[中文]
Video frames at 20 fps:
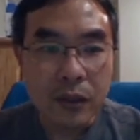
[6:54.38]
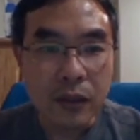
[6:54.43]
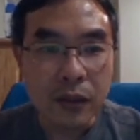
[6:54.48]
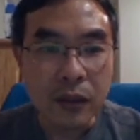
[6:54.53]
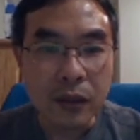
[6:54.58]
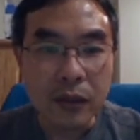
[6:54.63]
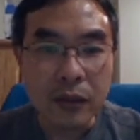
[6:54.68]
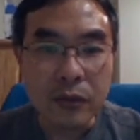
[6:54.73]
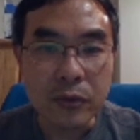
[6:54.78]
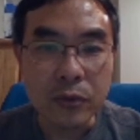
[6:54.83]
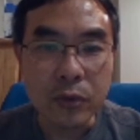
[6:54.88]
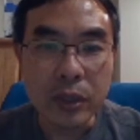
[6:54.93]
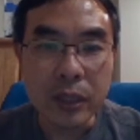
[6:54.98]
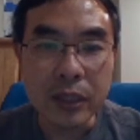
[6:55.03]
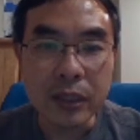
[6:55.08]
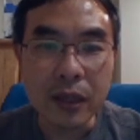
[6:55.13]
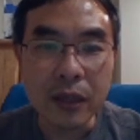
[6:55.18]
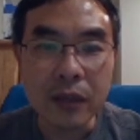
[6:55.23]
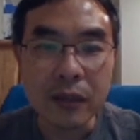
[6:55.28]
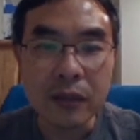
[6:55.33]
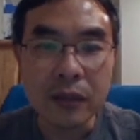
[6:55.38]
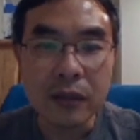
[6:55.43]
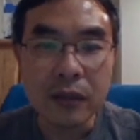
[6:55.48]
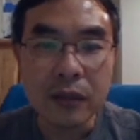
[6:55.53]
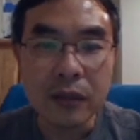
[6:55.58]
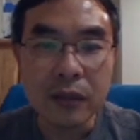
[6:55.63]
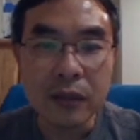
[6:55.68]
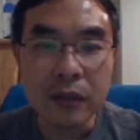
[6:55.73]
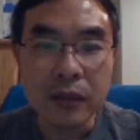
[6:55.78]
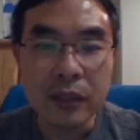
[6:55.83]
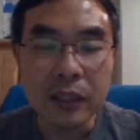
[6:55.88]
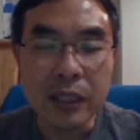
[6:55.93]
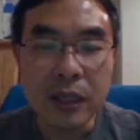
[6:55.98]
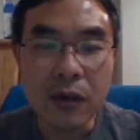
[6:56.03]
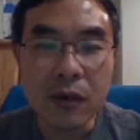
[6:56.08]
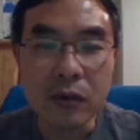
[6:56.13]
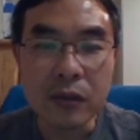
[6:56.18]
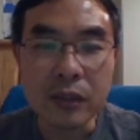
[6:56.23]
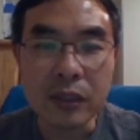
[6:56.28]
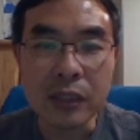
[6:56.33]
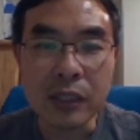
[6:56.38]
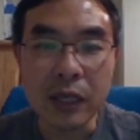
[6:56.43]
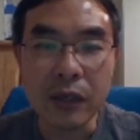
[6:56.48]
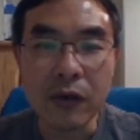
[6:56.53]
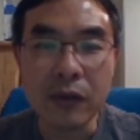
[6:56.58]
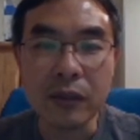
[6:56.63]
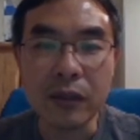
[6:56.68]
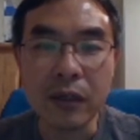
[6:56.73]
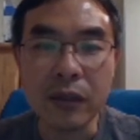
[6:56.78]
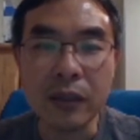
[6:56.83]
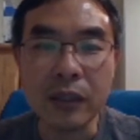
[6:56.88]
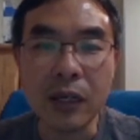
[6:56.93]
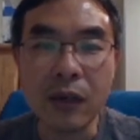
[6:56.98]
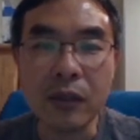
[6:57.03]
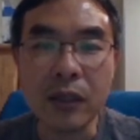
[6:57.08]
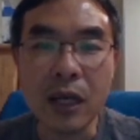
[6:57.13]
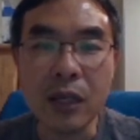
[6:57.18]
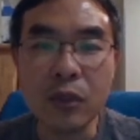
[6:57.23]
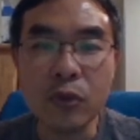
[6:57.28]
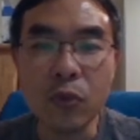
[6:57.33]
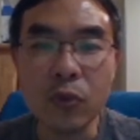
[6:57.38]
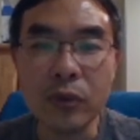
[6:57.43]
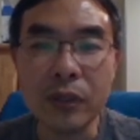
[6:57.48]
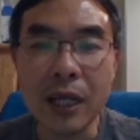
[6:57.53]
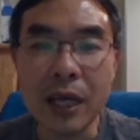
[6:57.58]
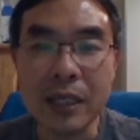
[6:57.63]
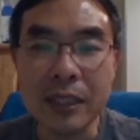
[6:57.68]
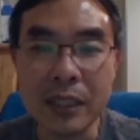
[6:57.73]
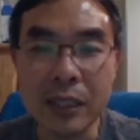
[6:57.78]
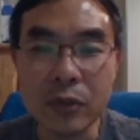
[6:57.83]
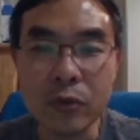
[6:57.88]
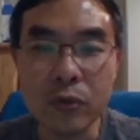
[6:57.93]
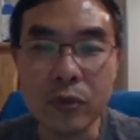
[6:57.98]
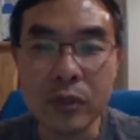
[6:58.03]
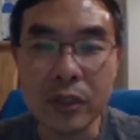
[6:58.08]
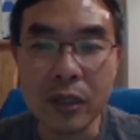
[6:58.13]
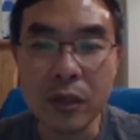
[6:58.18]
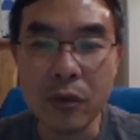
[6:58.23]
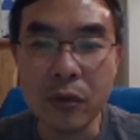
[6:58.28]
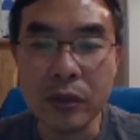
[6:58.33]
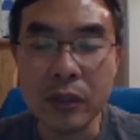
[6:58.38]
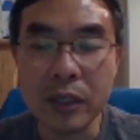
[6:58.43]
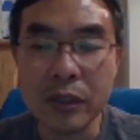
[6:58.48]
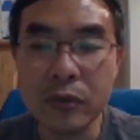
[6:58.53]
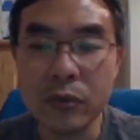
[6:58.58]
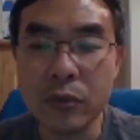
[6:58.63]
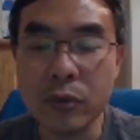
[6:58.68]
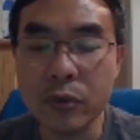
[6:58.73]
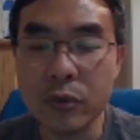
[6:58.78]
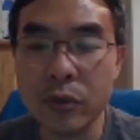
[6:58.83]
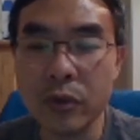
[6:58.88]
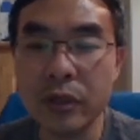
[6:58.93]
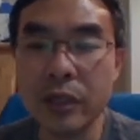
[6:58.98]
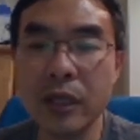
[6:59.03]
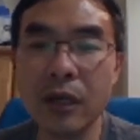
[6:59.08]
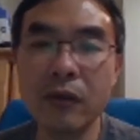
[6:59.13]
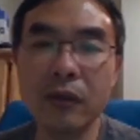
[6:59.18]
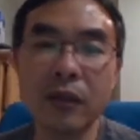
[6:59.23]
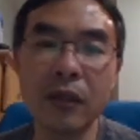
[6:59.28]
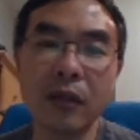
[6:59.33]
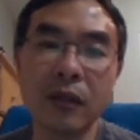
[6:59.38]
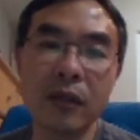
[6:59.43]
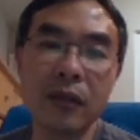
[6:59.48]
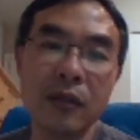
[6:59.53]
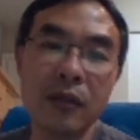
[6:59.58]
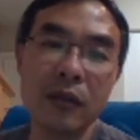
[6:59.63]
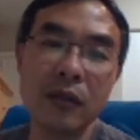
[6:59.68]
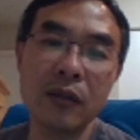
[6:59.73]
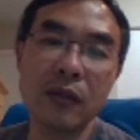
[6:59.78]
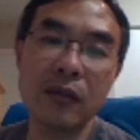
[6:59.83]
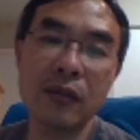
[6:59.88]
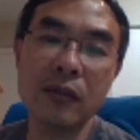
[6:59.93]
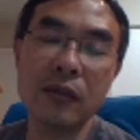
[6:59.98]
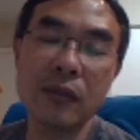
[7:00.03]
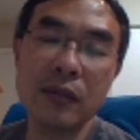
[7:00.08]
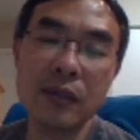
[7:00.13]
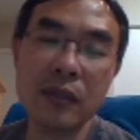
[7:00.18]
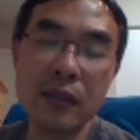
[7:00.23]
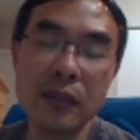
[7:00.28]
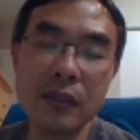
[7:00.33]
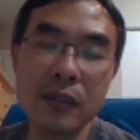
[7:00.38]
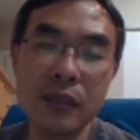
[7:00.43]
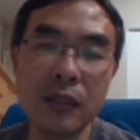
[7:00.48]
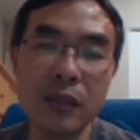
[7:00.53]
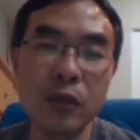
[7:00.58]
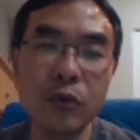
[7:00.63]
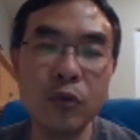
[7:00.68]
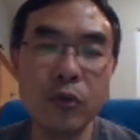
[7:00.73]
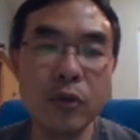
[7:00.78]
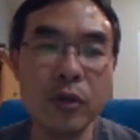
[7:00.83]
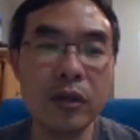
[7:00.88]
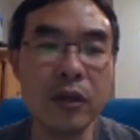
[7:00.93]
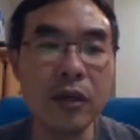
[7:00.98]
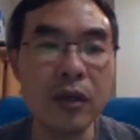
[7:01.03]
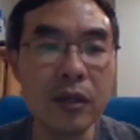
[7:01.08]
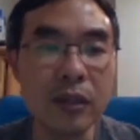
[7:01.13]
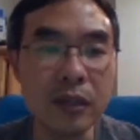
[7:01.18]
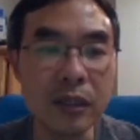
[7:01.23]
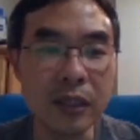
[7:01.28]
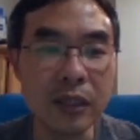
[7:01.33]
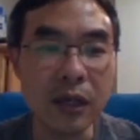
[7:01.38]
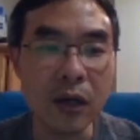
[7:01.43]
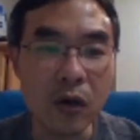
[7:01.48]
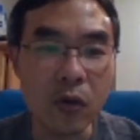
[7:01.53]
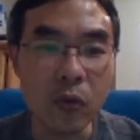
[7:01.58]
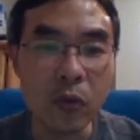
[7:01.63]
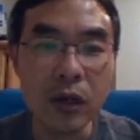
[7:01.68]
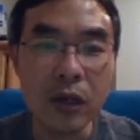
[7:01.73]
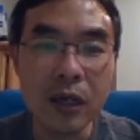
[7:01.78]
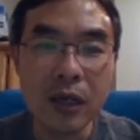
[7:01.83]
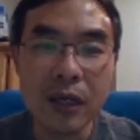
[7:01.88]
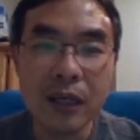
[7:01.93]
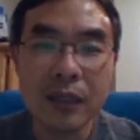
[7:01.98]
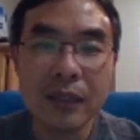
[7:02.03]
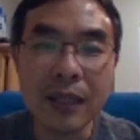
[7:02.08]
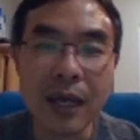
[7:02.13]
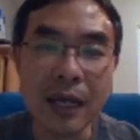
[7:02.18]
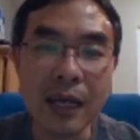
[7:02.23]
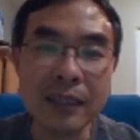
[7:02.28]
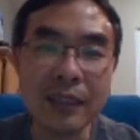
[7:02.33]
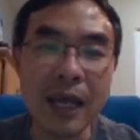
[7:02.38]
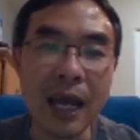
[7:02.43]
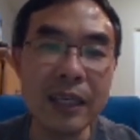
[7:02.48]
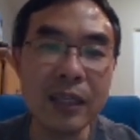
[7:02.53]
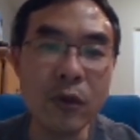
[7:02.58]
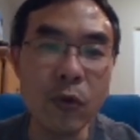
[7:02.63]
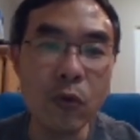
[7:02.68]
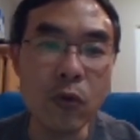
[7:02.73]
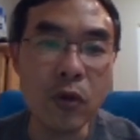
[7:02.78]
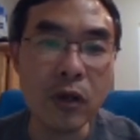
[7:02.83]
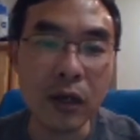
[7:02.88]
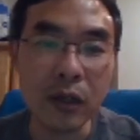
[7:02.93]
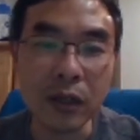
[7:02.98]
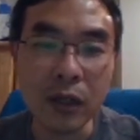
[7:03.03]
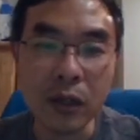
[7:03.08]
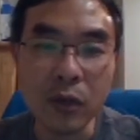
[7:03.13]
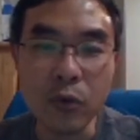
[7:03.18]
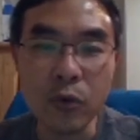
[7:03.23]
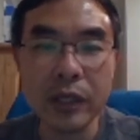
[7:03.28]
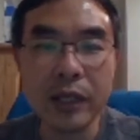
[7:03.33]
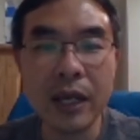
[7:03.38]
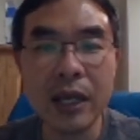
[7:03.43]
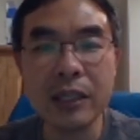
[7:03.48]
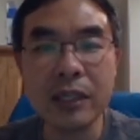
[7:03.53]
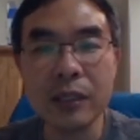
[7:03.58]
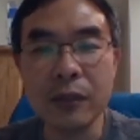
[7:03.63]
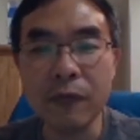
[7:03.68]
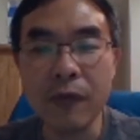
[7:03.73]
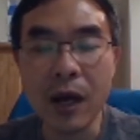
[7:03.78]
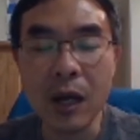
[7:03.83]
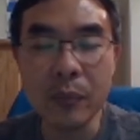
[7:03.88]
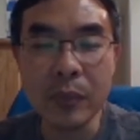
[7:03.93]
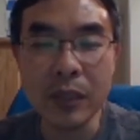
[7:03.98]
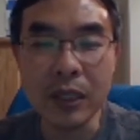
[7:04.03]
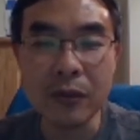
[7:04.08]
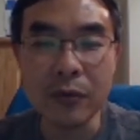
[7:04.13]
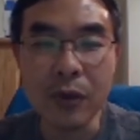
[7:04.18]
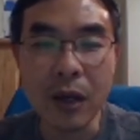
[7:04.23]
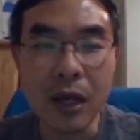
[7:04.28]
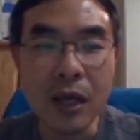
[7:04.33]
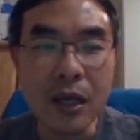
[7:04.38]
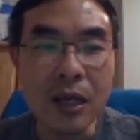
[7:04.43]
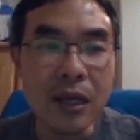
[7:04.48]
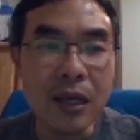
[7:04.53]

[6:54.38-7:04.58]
嗯，所以呢。你要至少要等到它重贷结束之后，也就是说要等个四个月以后，它才有可能会开始发币，是吧？